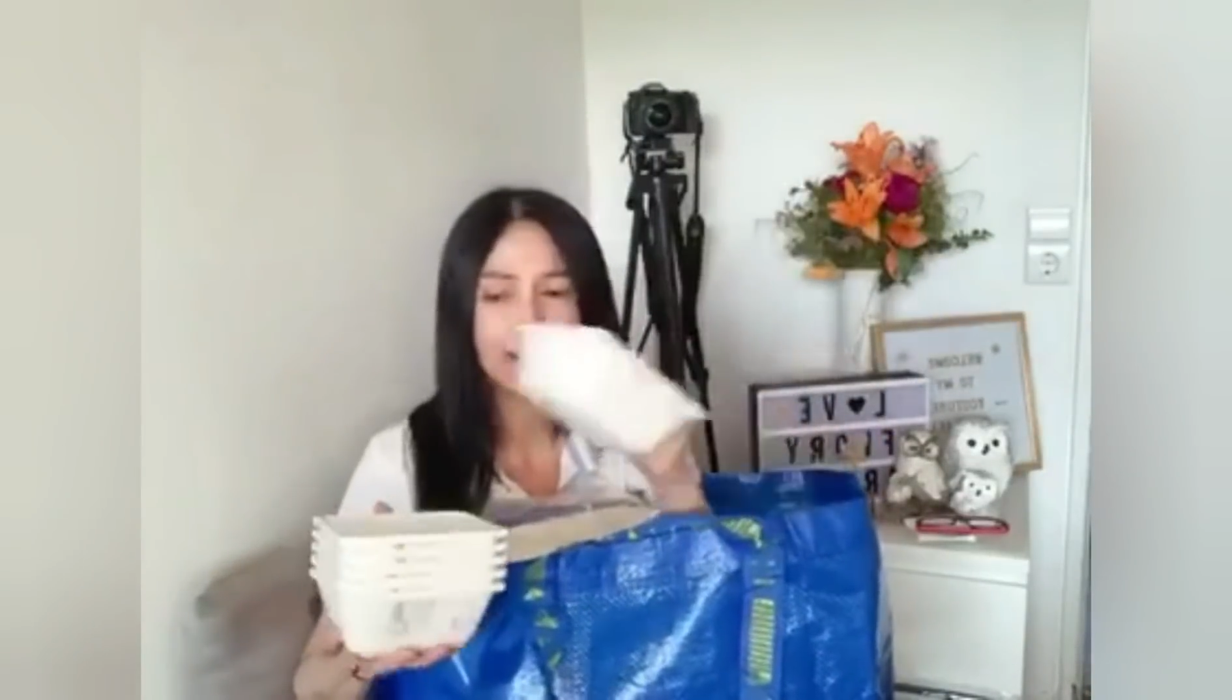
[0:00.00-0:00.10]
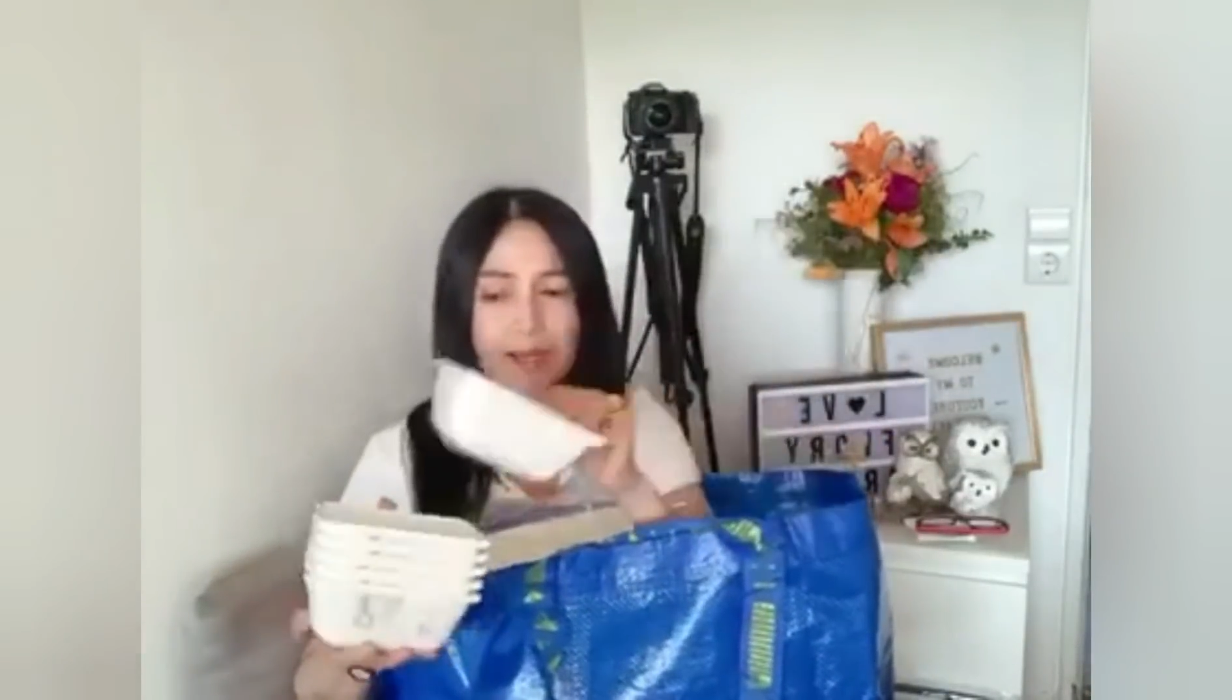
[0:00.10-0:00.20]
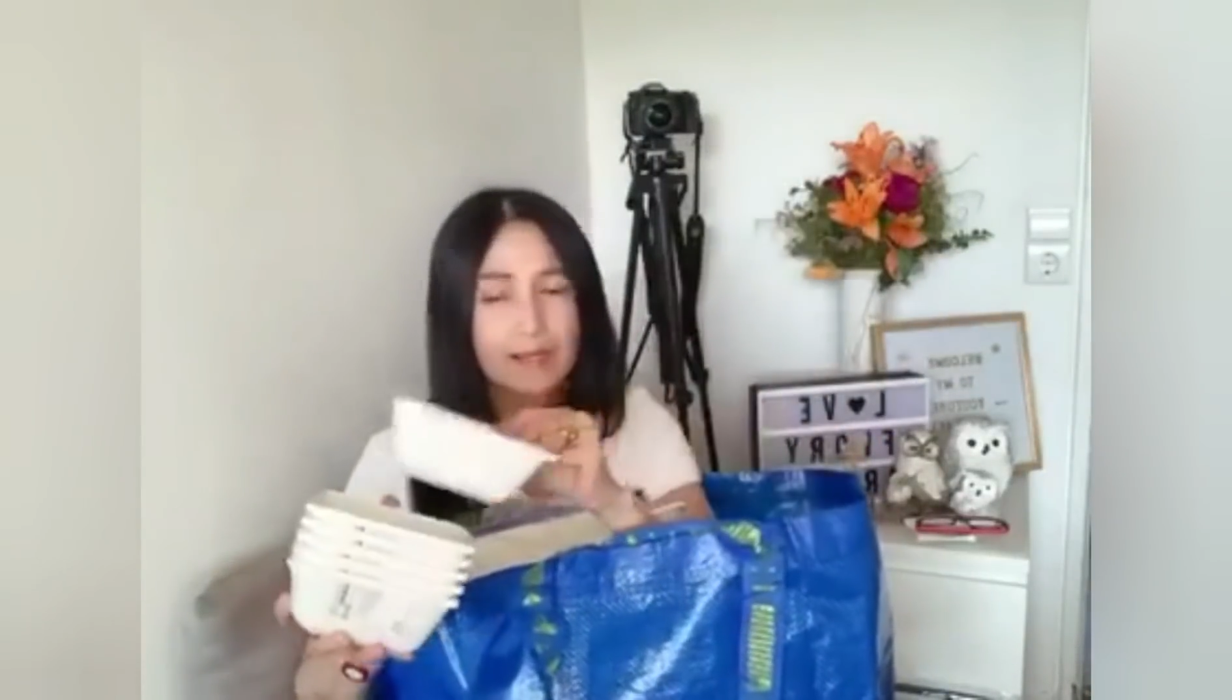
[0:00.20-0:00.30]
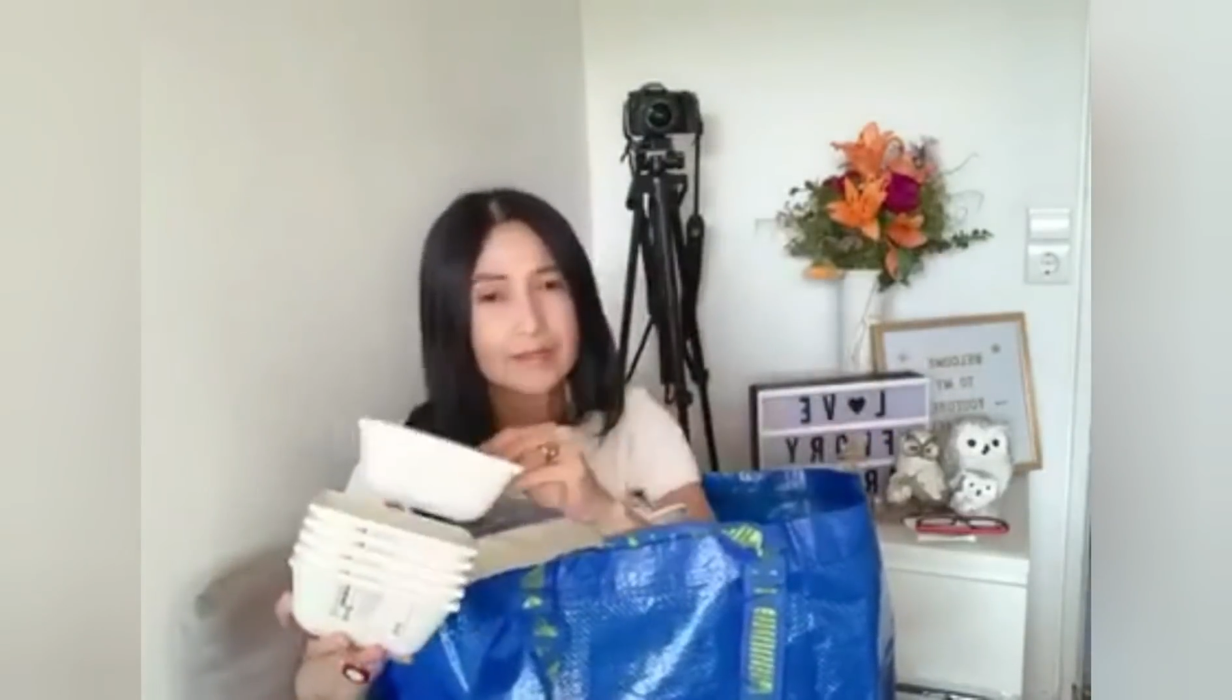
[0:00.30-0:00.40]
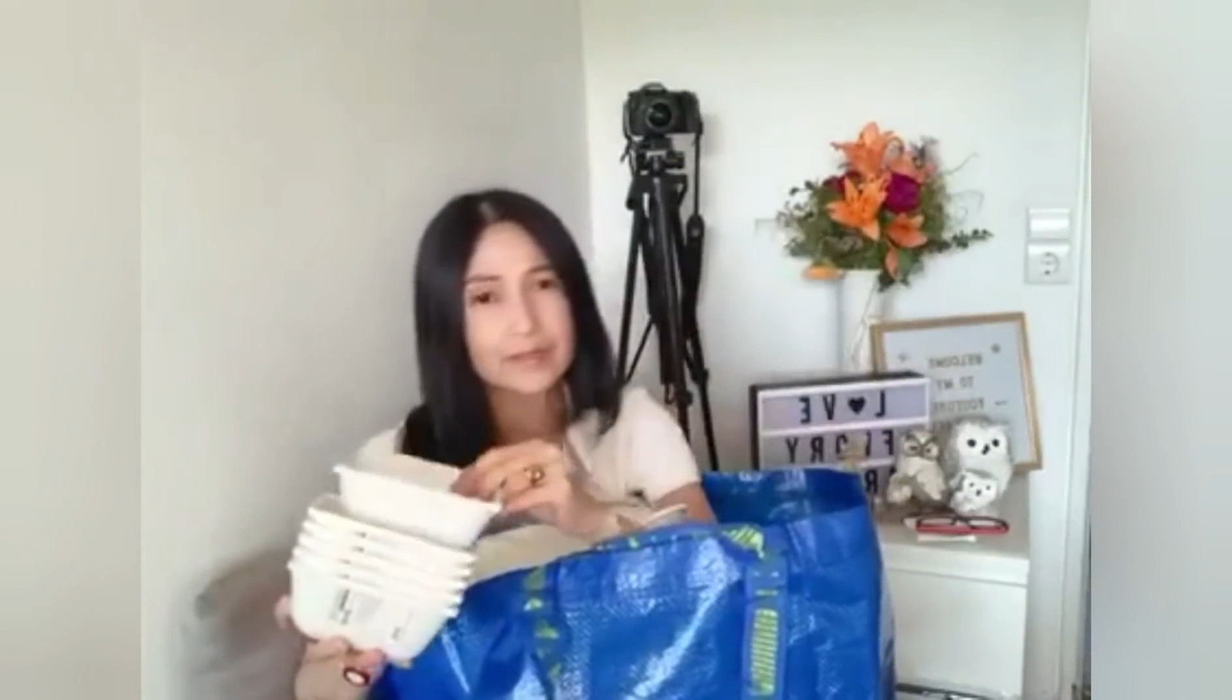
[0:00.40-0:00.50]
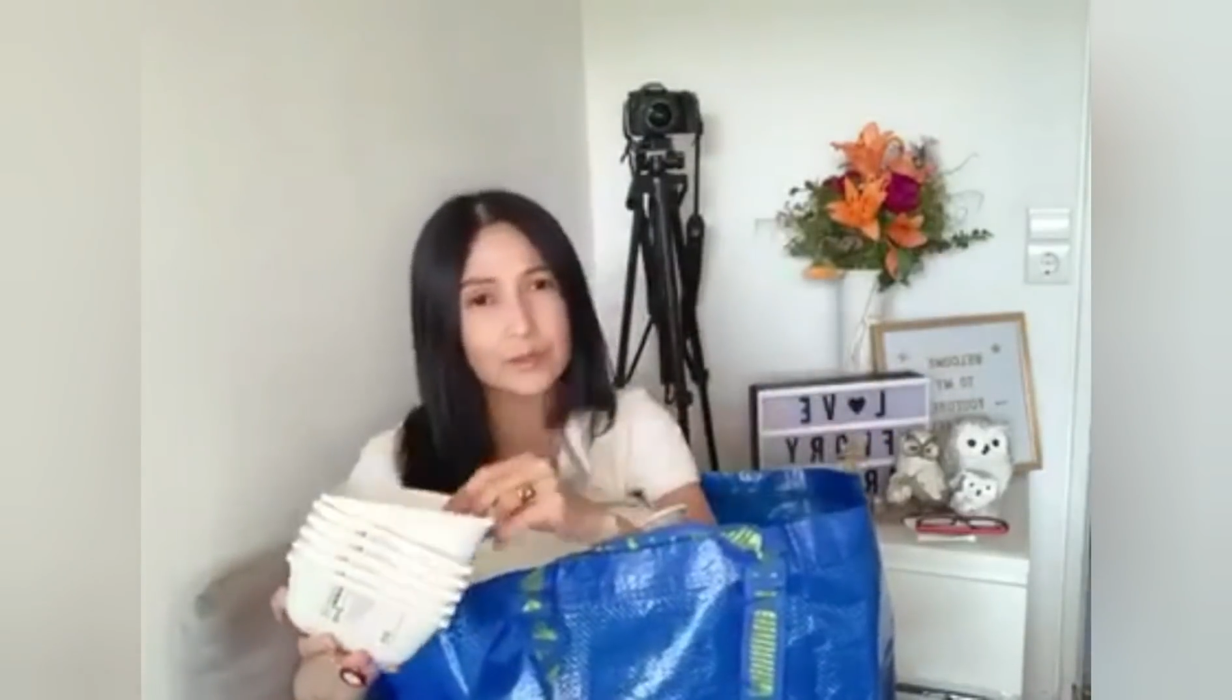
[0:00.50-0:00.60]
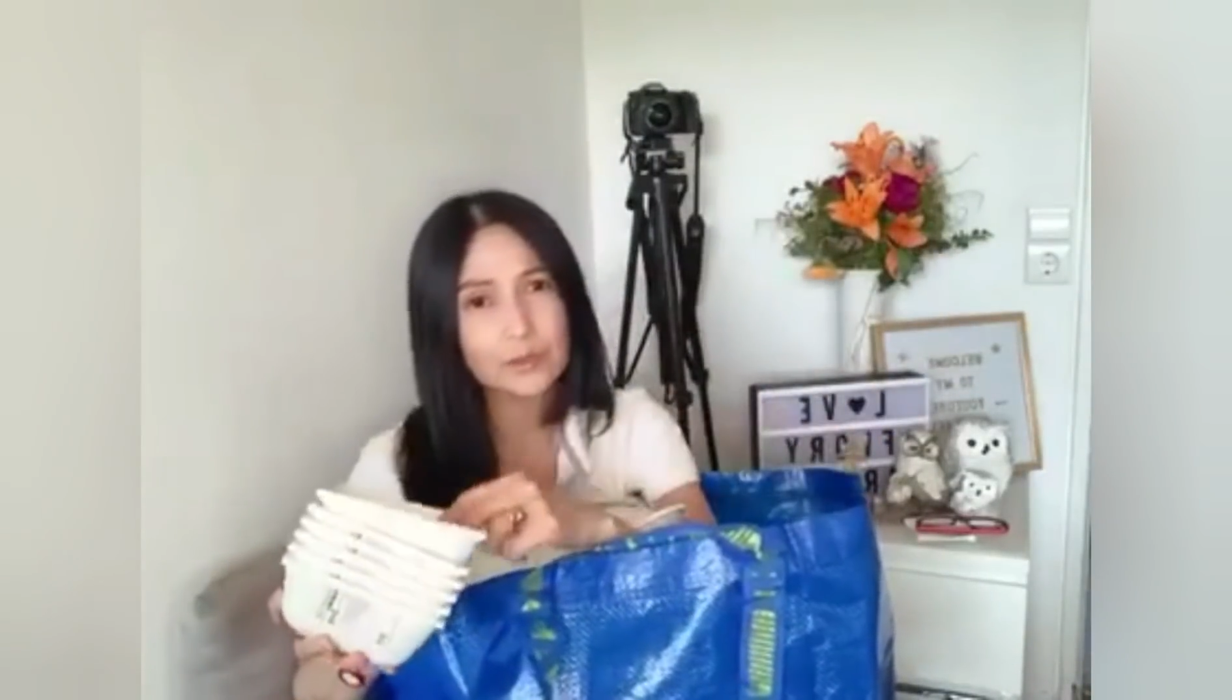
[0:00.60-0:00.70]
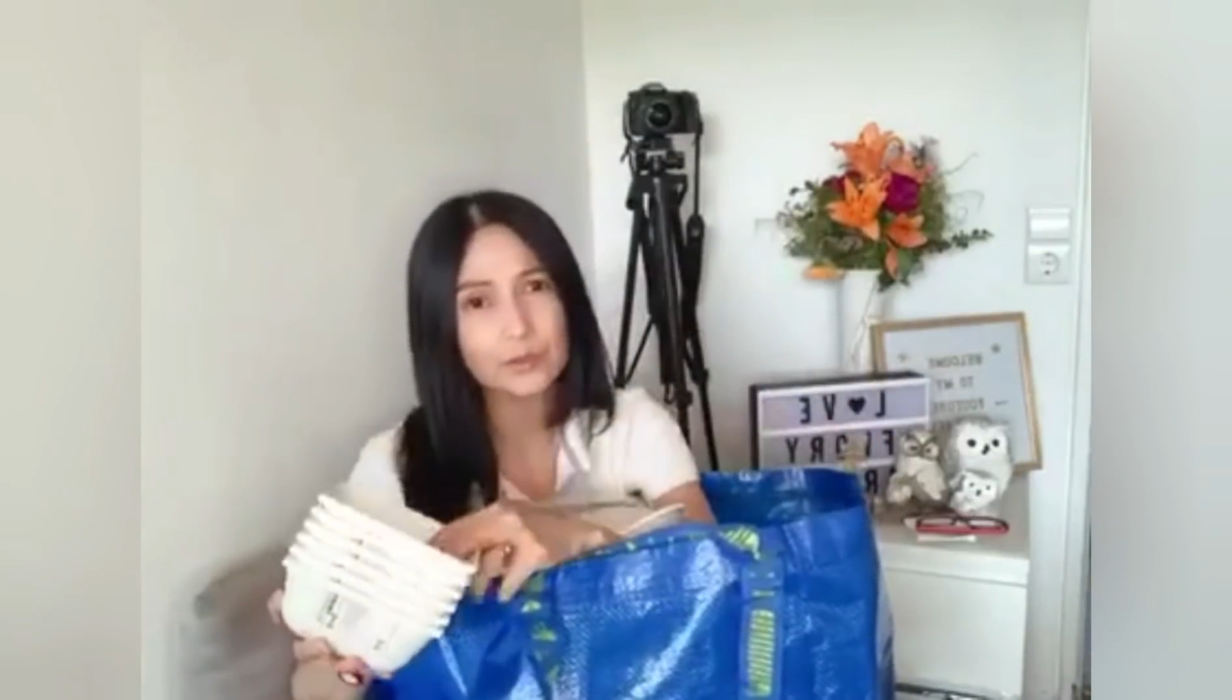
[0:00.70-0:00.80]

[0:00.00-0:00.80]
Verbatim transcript: Kasi gusto ko